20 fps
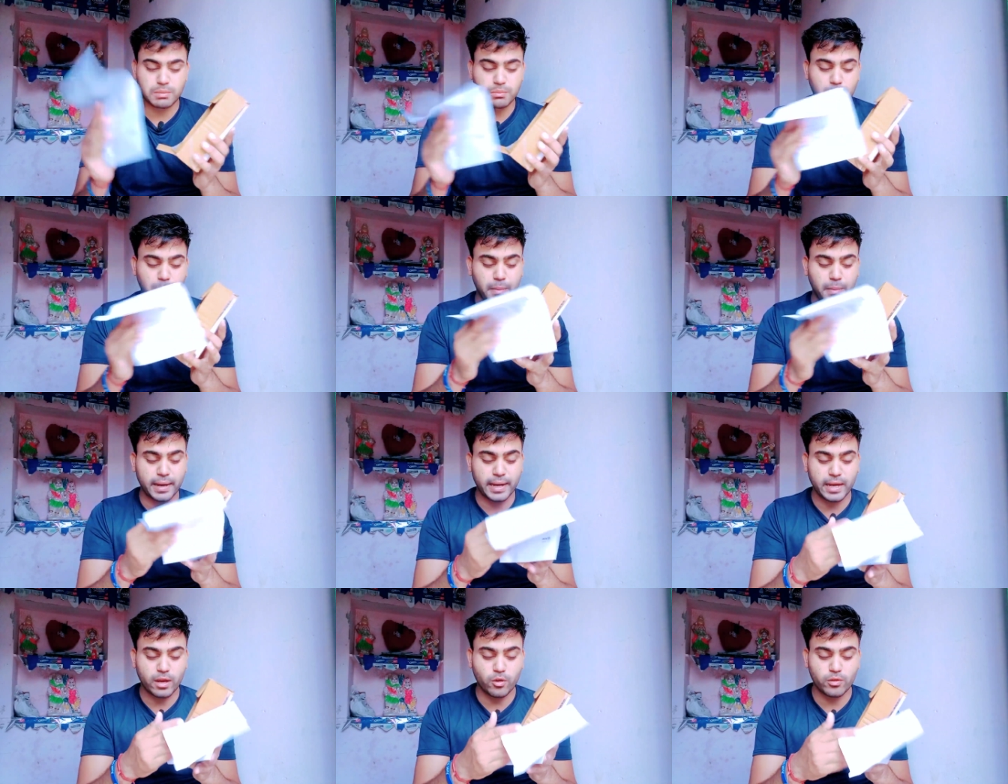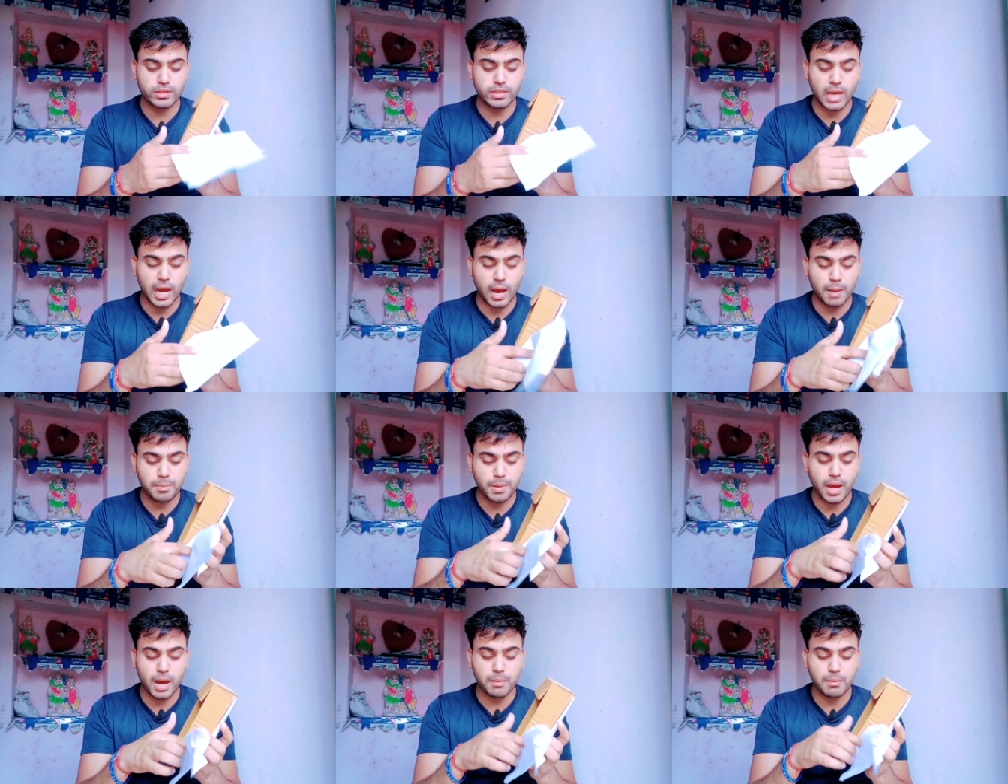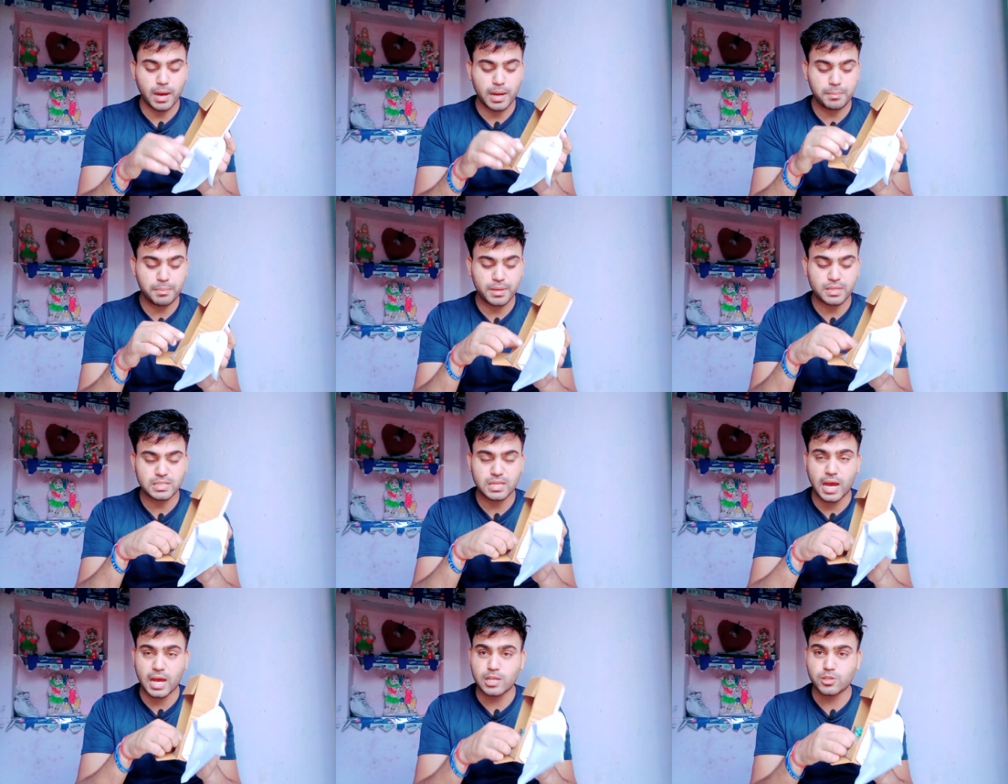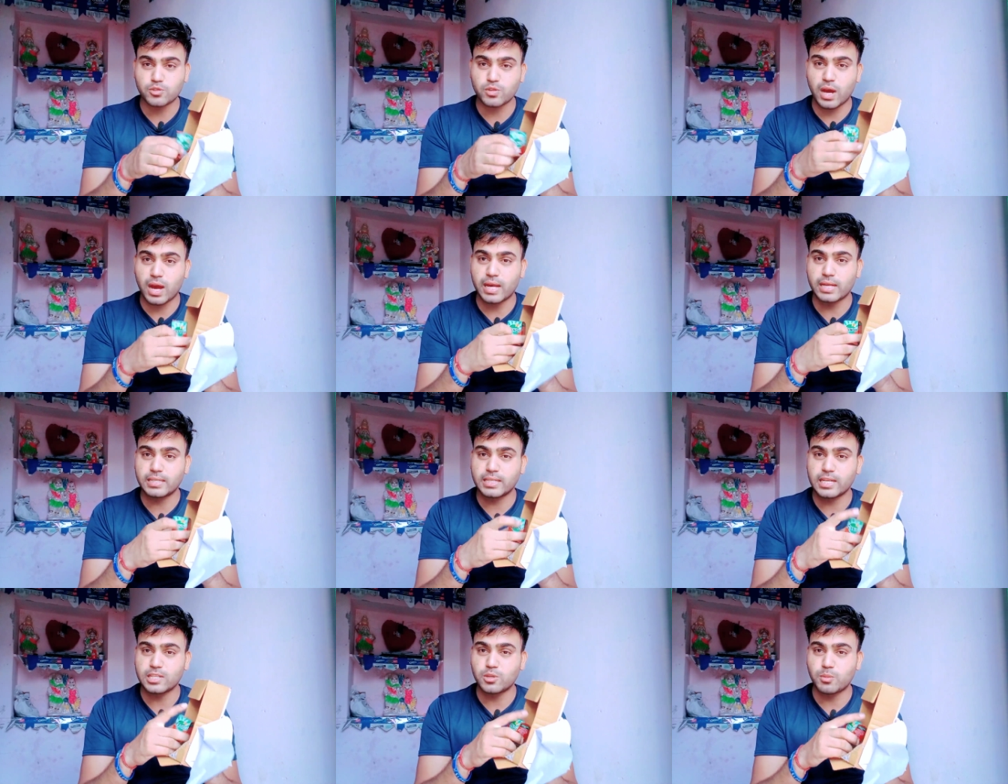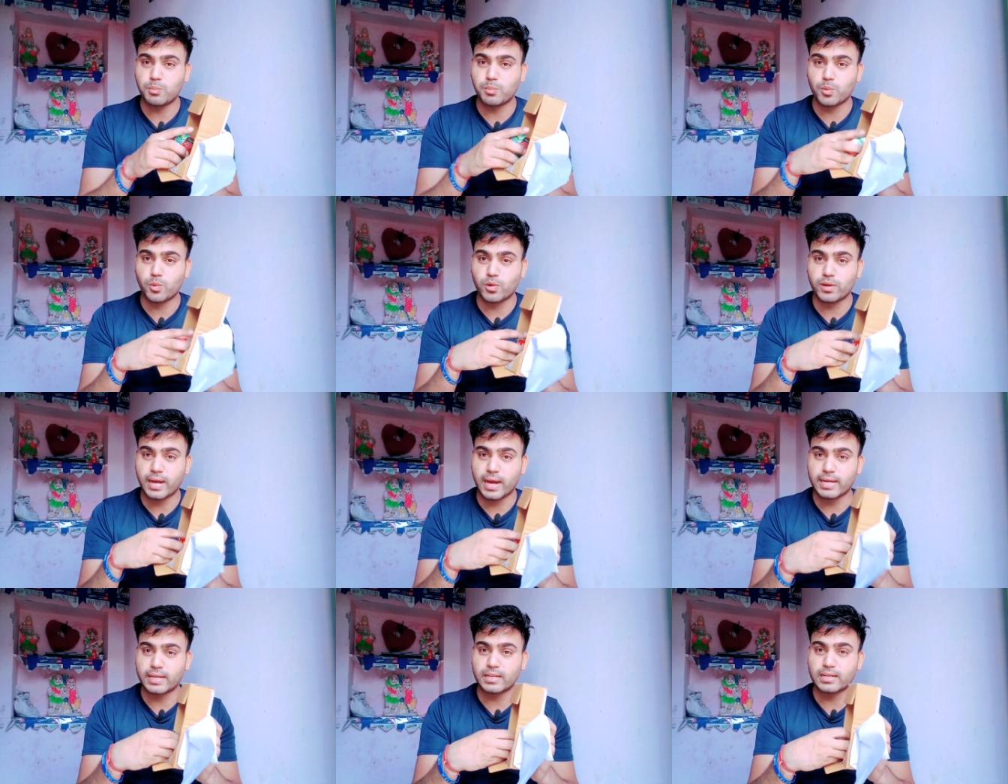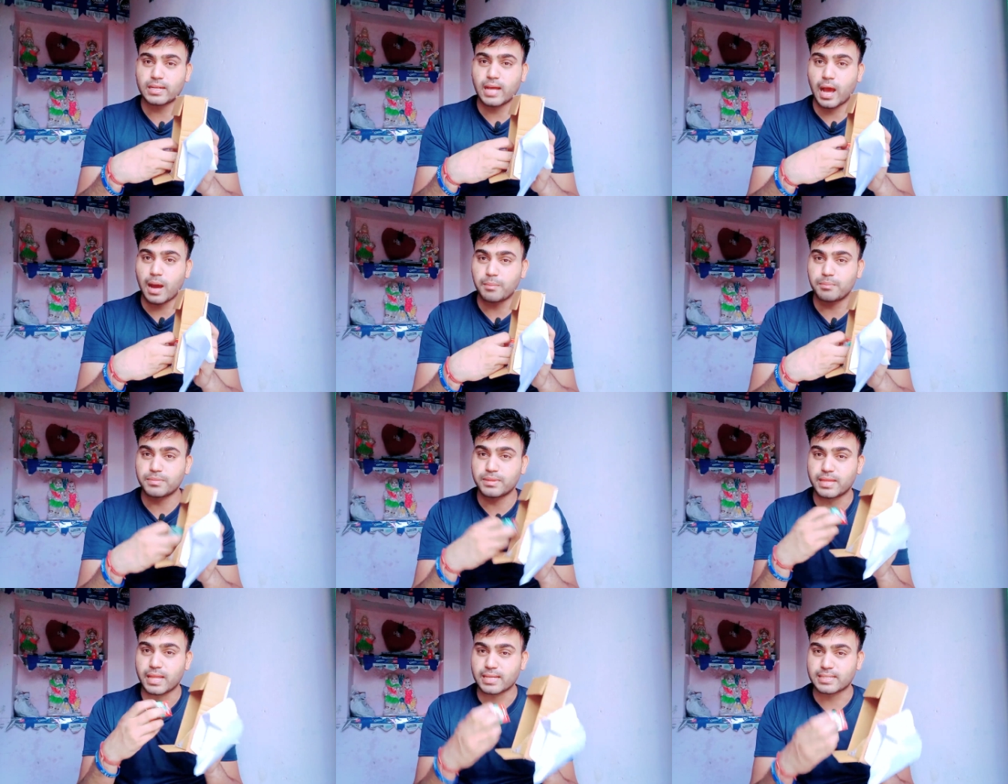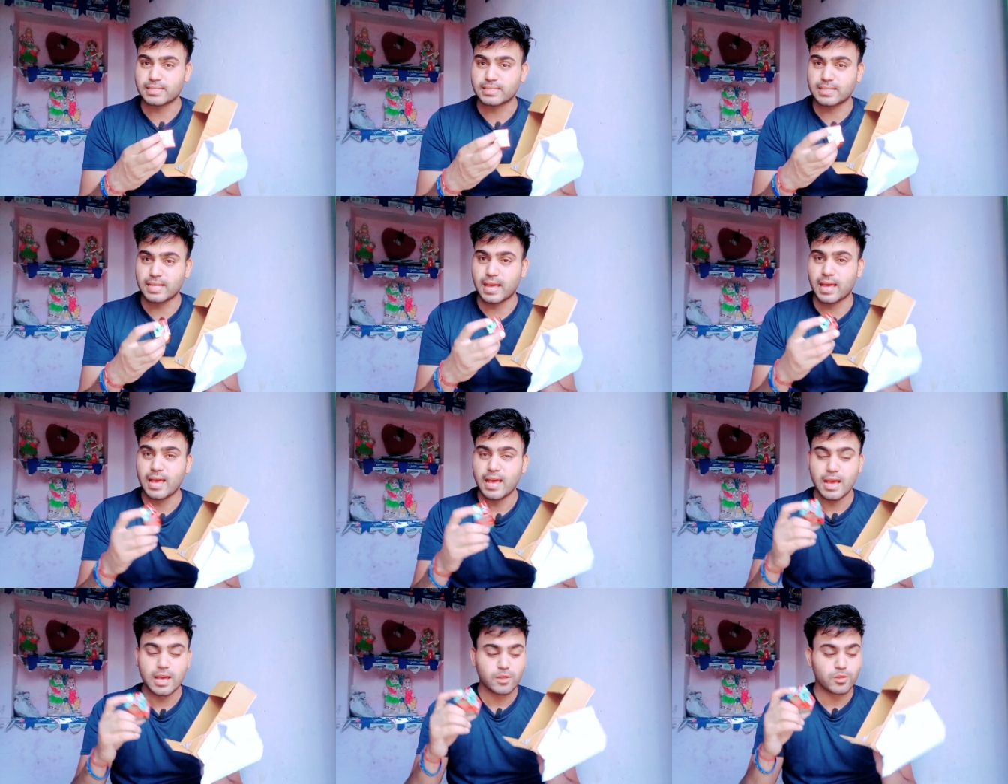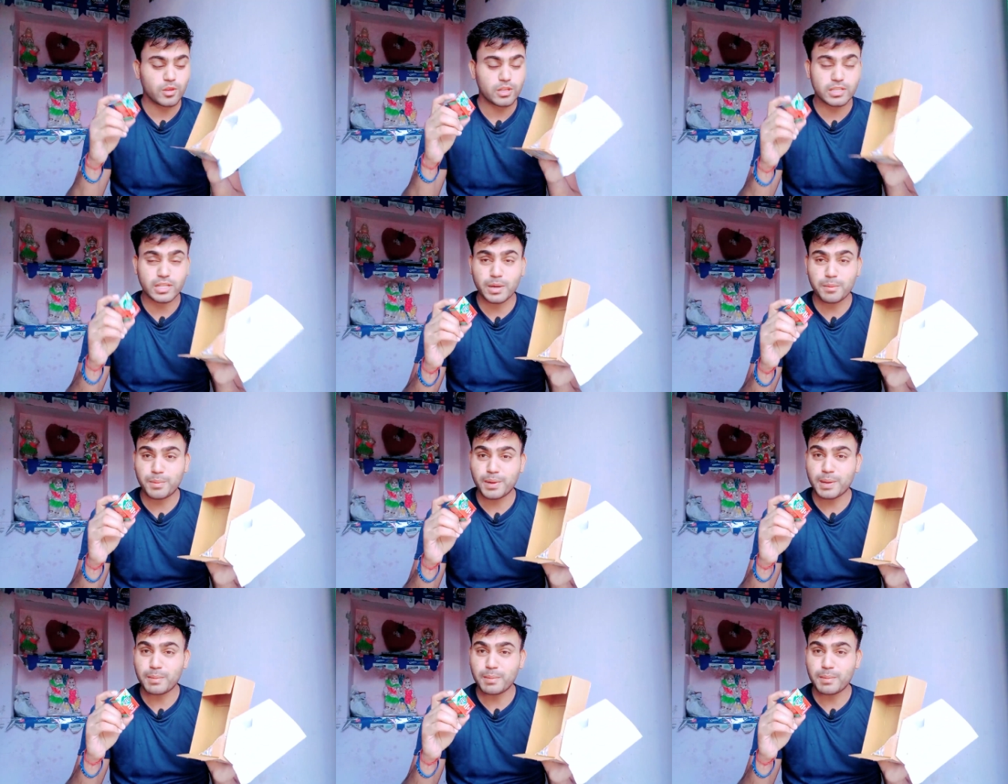बाद में पढ़ेंगे और यहाँ पे हमारे पास आ चुका है ये जो प्रोडक्ट आप देखते हैं तो इतने